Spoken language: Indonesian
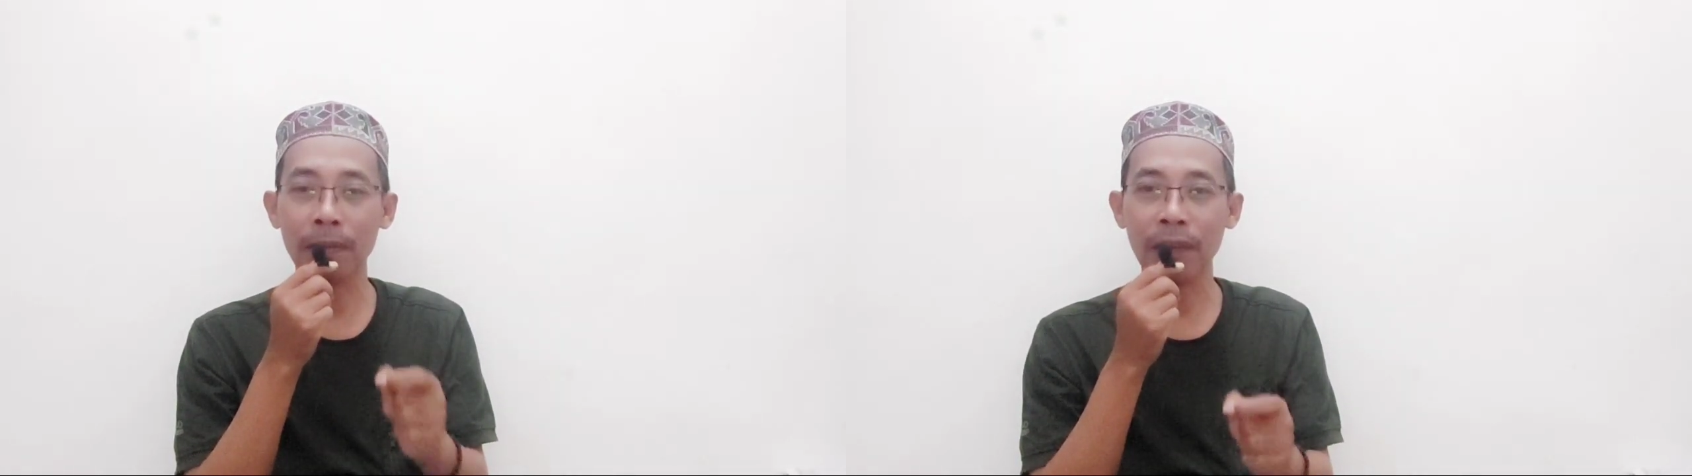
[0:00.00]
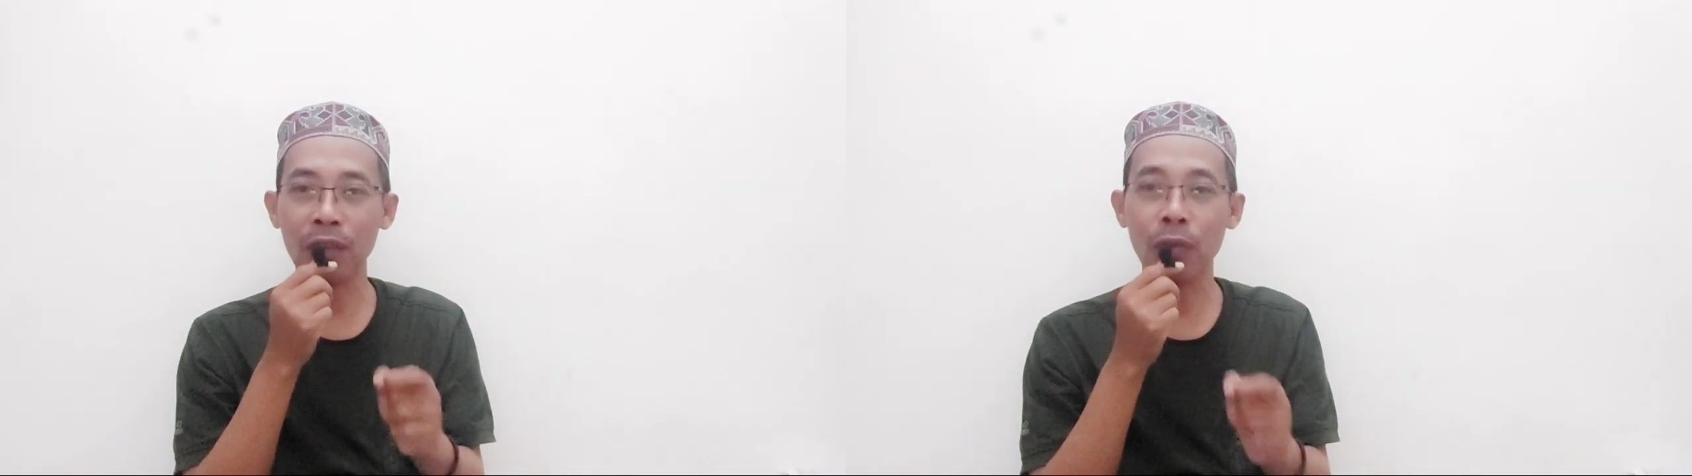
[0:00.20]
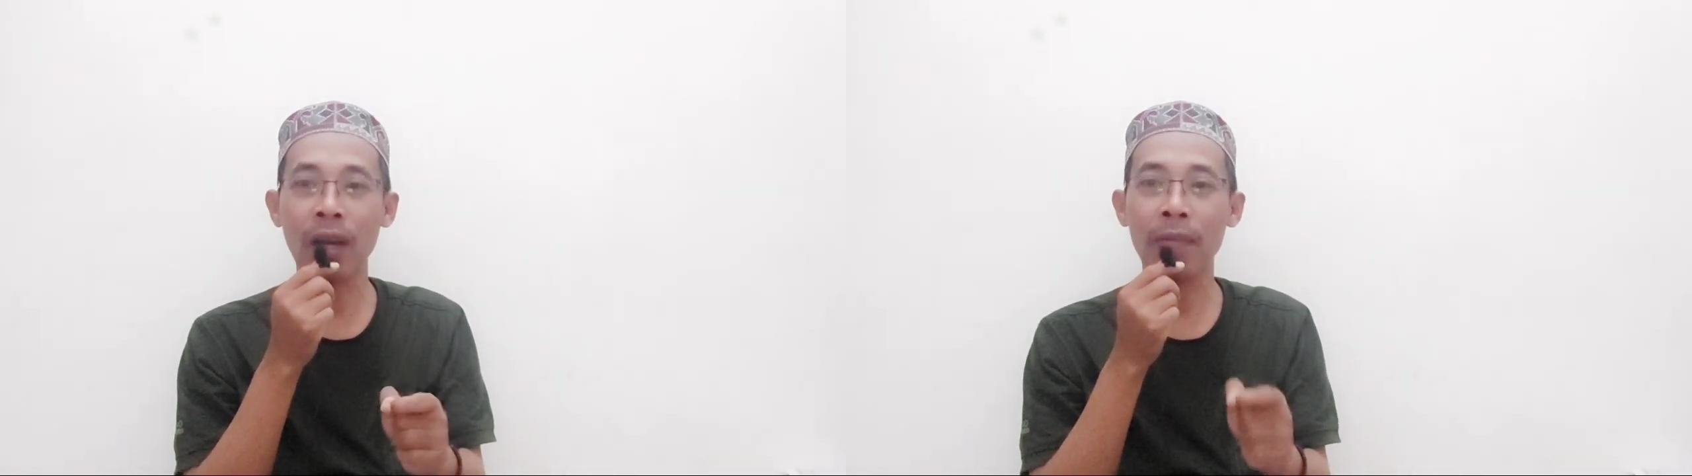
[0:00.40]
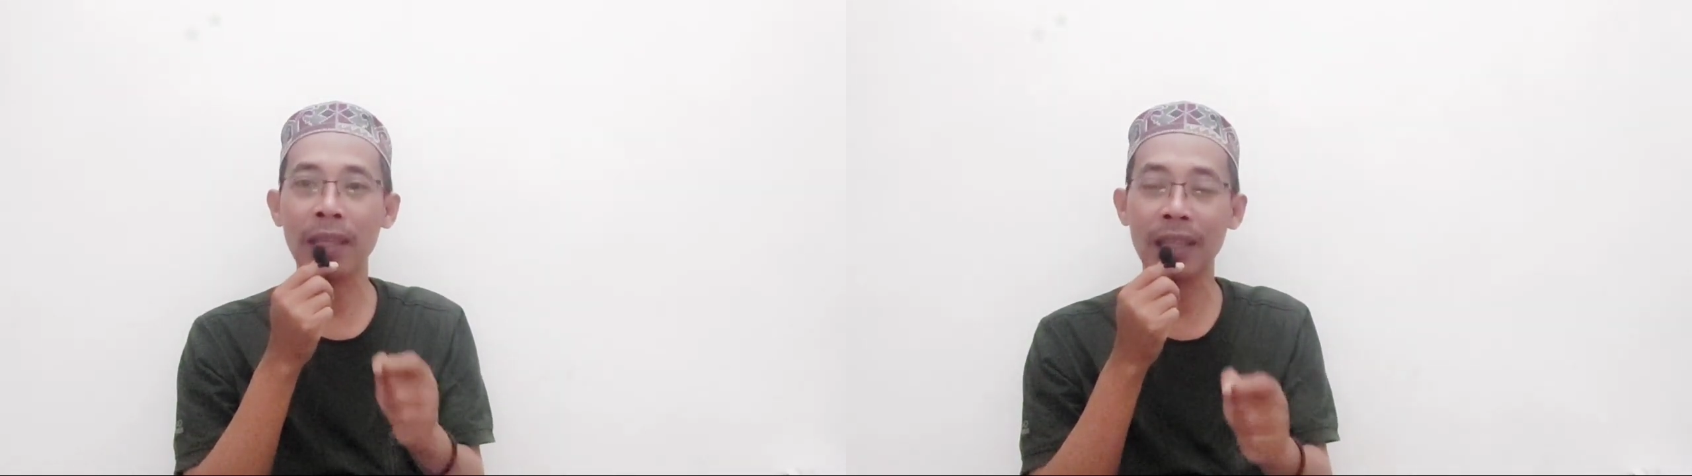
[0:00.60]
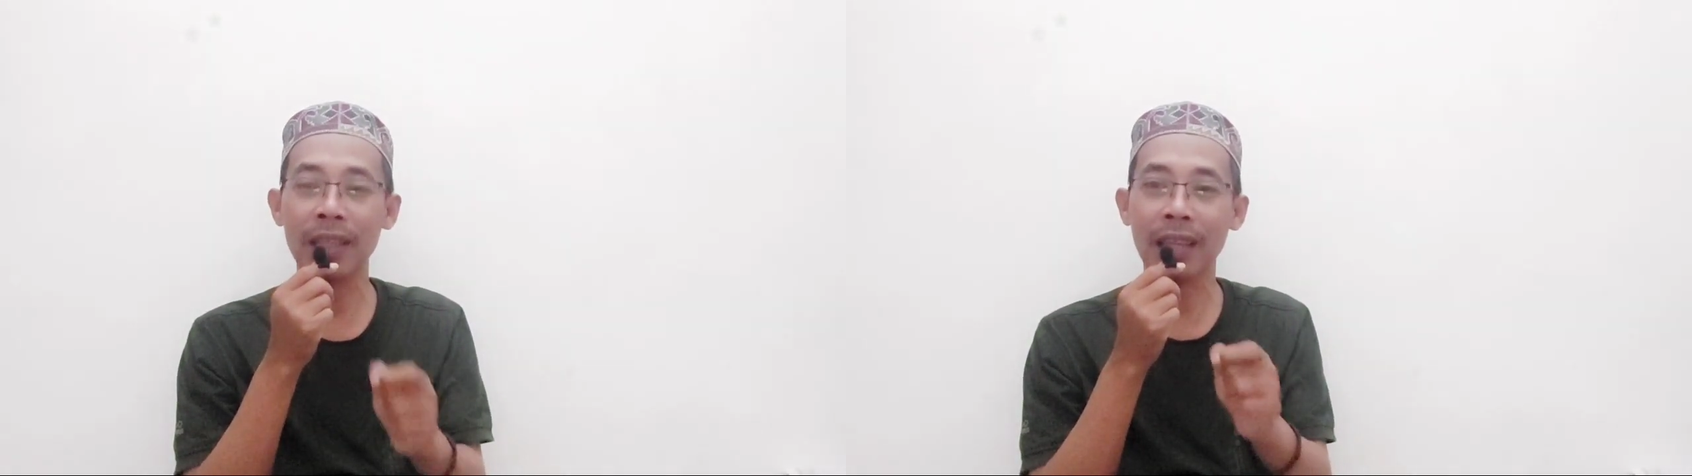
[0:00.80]
fatwa
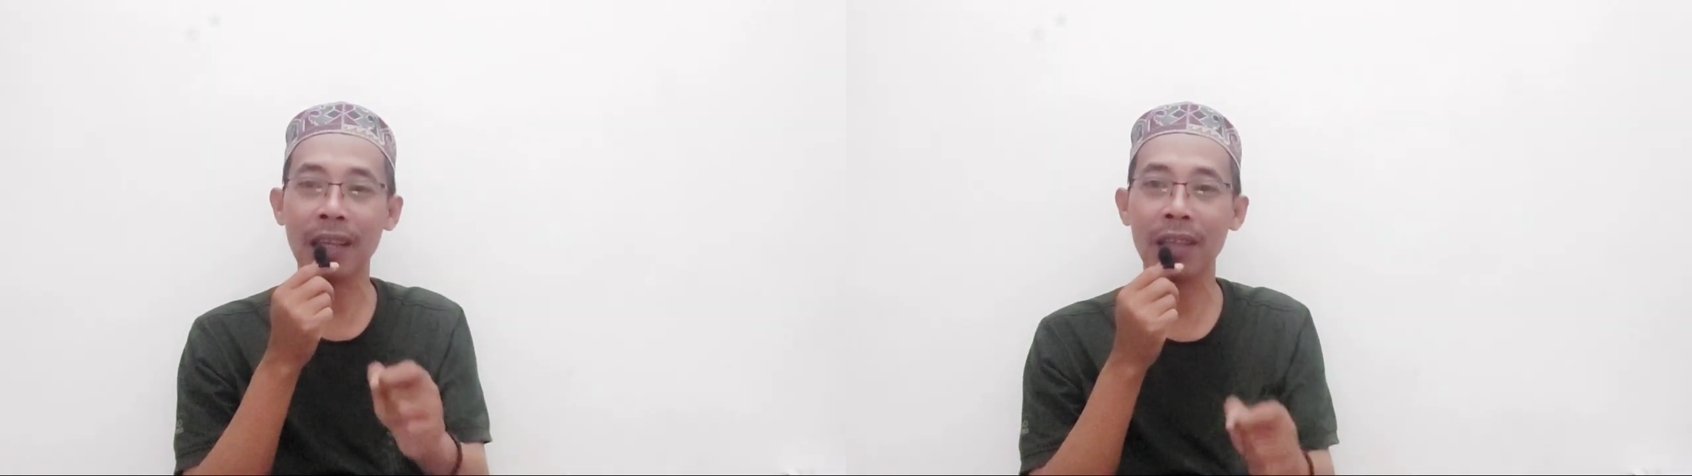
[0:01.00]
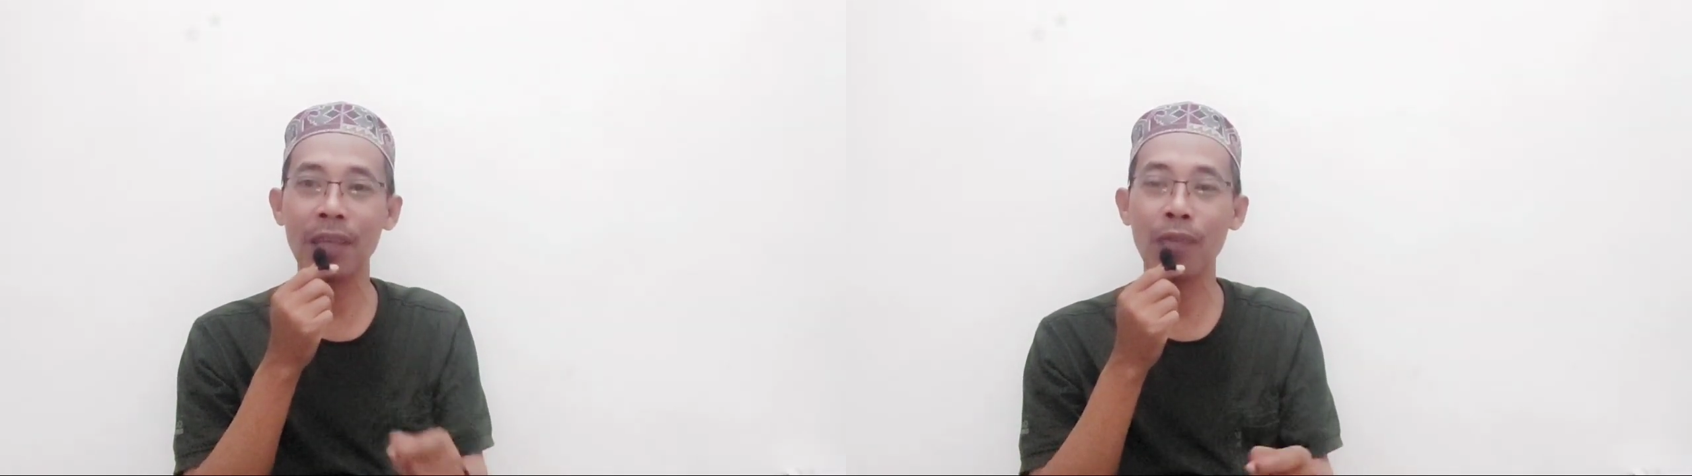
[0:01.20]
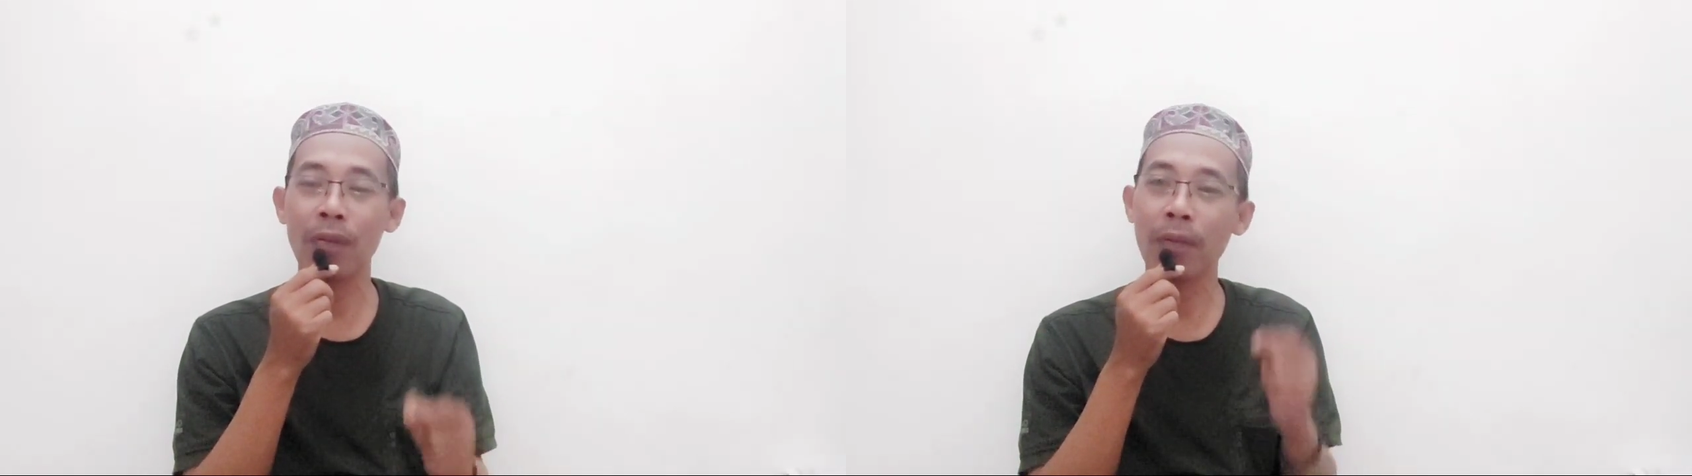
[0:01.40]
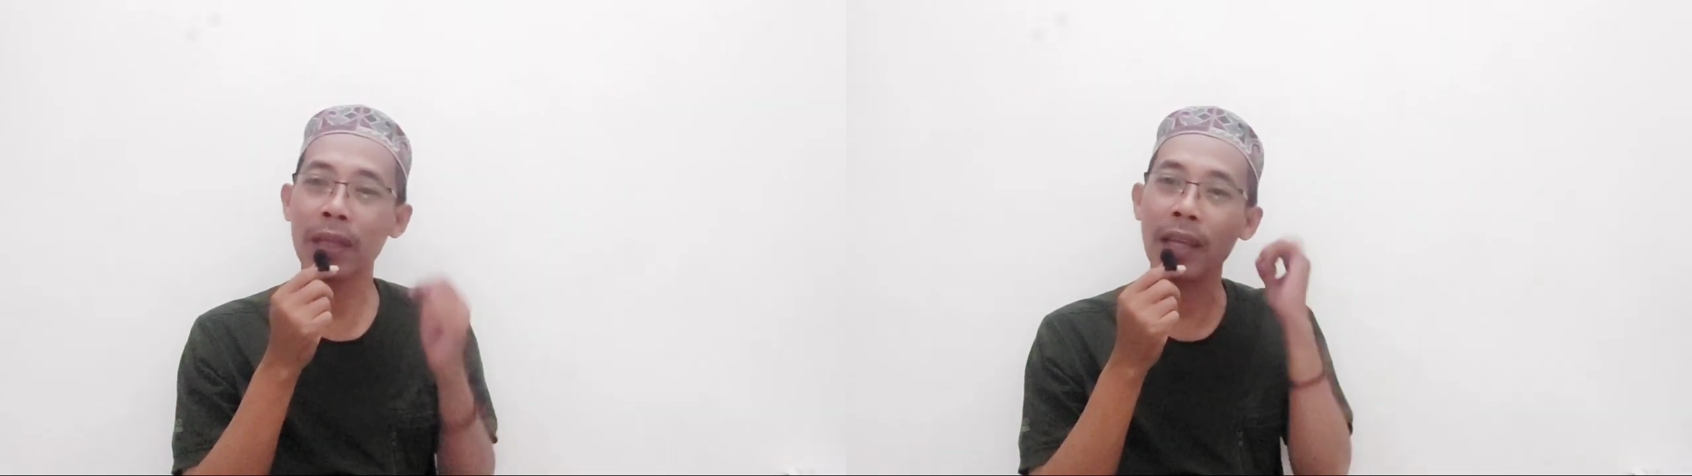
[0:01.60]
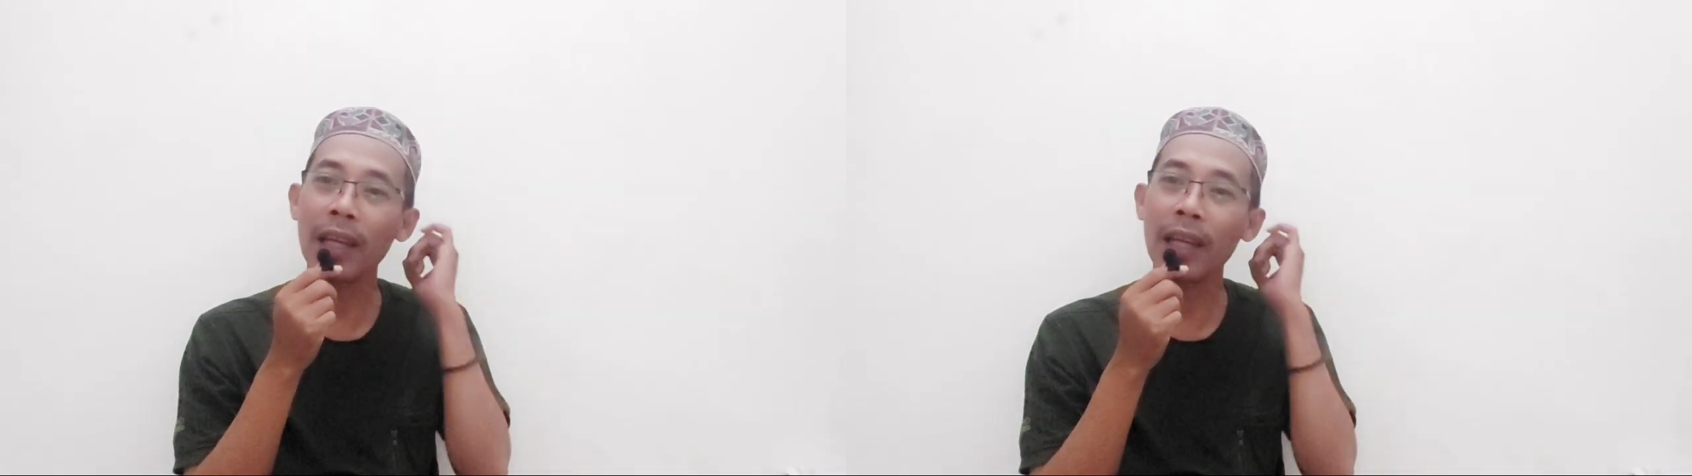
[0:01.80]
Majelis Tarjih Muhammadiyah